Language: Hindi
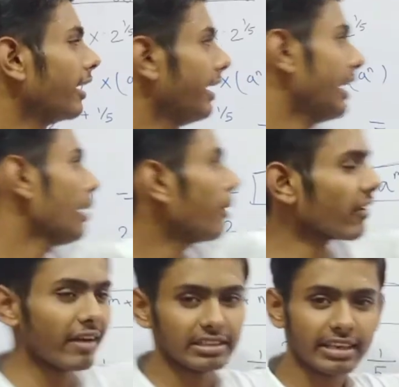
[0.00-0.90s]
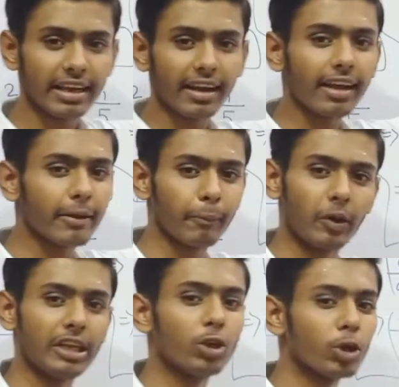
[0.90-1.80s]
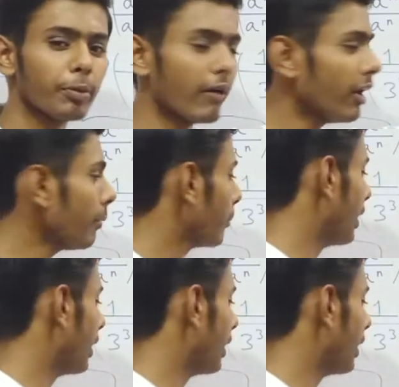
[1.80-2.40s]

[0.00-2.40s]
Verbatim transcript: ए हमारा वैसे ही रहेगा लेकिन ये दोनों पावर